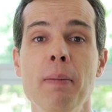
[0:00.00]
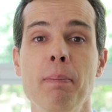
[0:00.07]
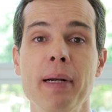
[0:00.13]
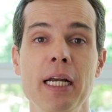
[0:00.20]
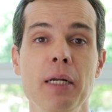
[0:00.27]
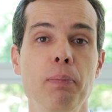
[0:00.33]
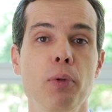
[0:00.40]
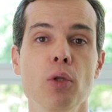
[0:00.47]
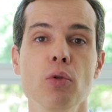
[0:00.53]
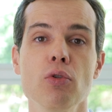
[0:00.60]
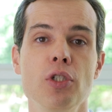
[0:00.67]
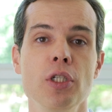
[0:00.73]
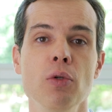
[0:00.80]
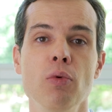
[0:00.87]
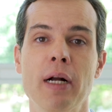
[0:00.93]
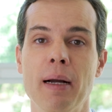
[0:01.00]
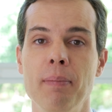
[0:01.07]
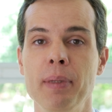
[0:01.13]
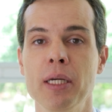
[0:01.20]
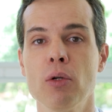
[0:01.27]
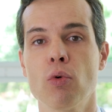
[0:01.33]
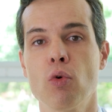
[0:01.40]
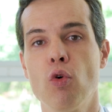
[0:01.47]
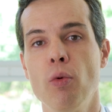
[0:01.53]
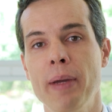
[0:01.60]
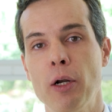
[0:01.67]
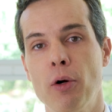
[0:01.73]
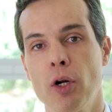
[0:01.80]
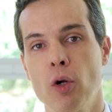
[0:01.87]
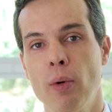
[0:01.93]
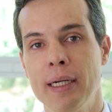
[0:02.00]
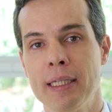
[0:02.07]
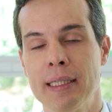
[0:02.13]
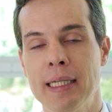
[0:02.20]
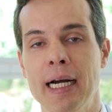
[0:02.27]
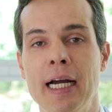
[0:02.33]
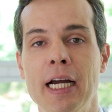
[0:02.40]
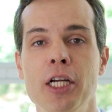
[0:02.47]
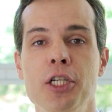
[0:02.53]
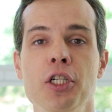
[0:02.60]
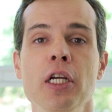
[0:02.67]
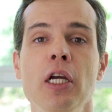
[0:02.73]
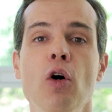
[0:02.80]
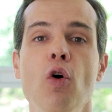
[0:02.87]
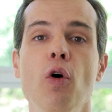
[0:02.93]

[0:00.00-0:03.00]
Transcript: para ele produzir um cabelo com melhor qualidade